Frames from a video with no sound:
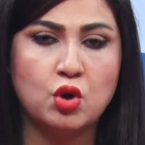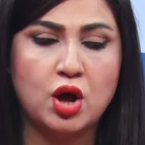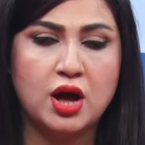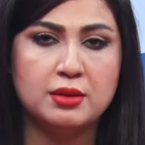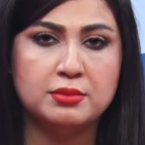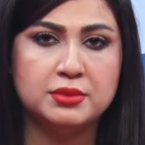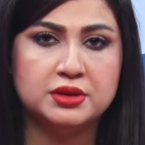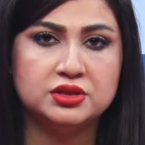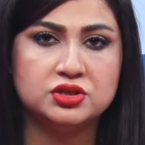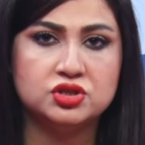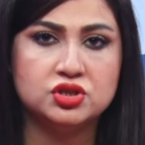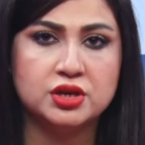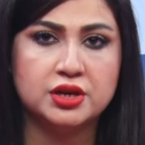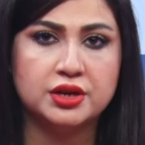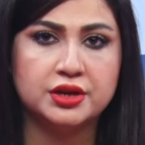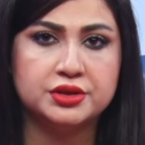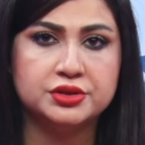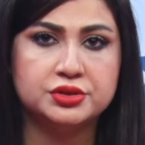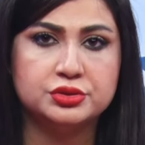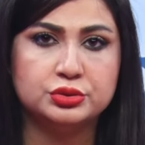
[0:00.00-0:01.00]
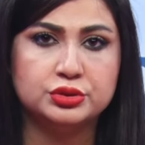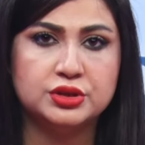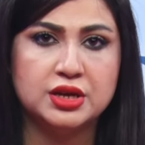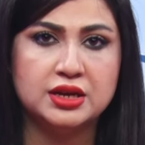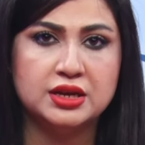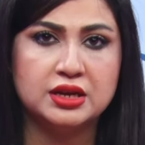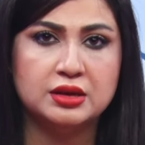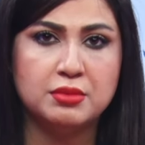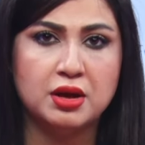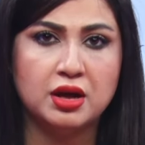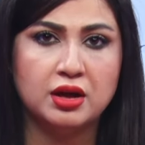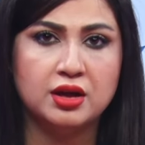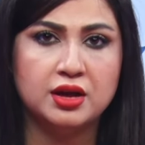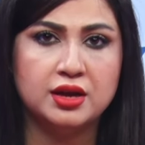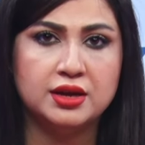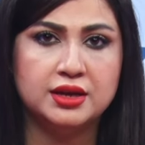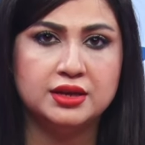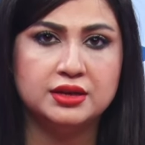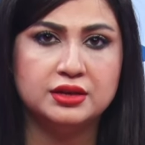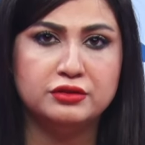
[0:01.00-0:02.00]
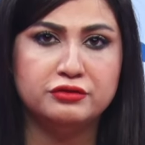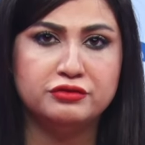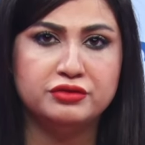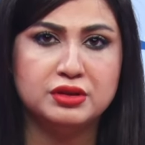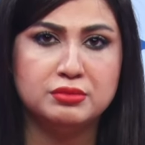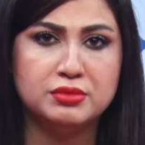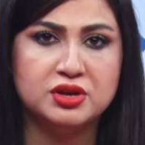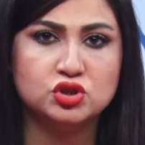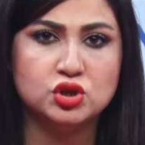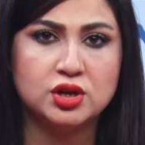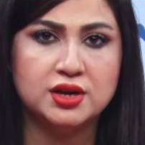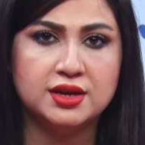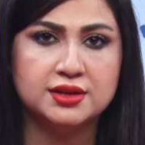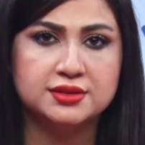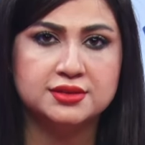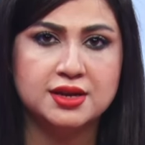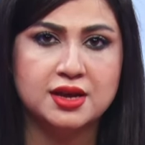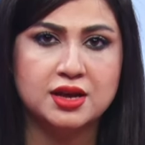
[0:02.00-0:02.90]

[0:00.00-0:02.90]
محمد الشياع السوداني مقالا في مجلة